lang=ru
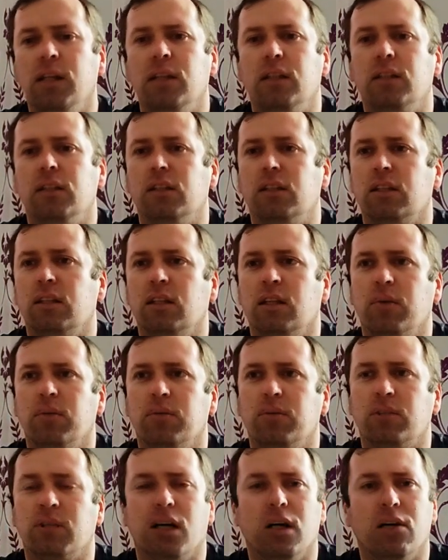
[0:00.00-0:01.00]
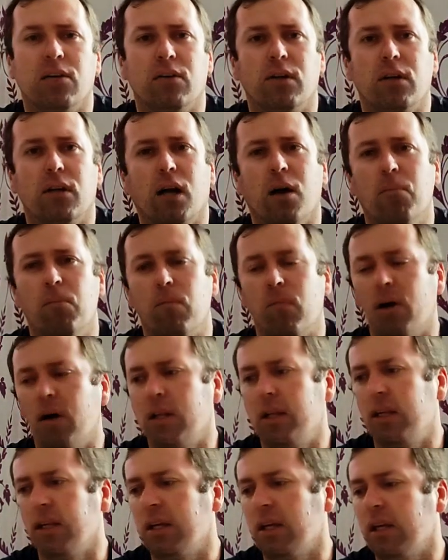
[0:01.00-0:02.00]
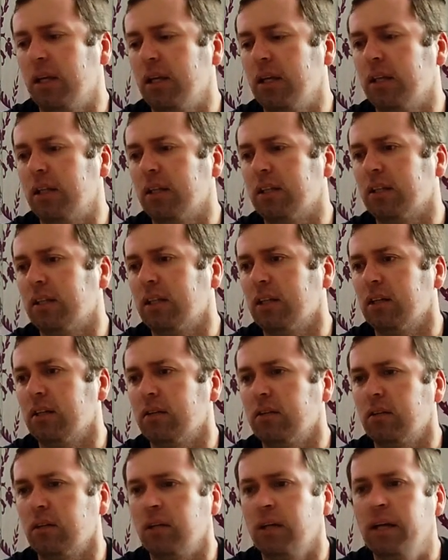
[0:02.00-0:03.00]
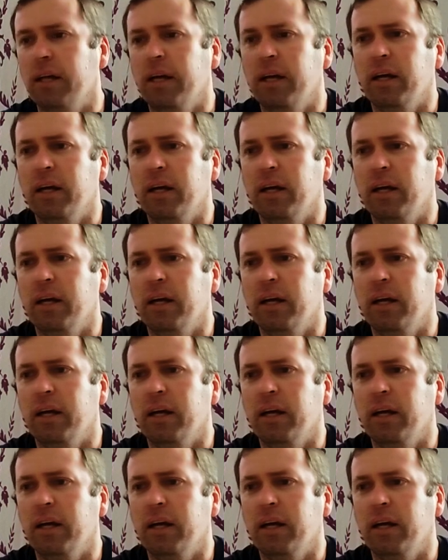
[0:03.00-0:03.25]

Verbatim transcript: где-то там заговоры компаний каких-то, заговоры